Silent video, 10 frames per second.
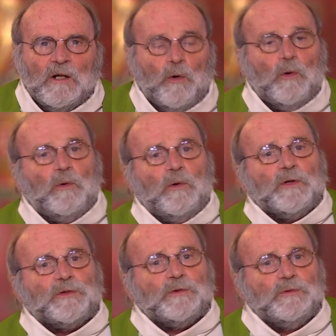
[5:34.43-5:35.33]
Oh,
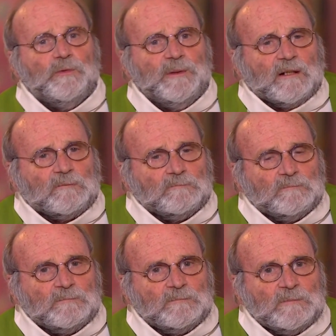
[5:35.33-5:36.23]
entendons-nous bien,
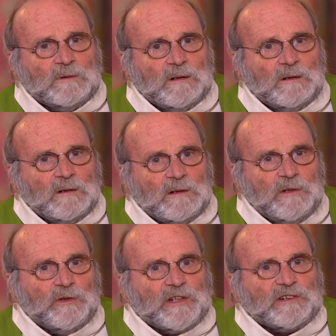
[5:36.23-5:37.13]

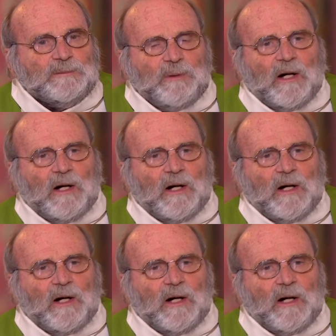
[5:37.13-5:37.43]
il ne s'agit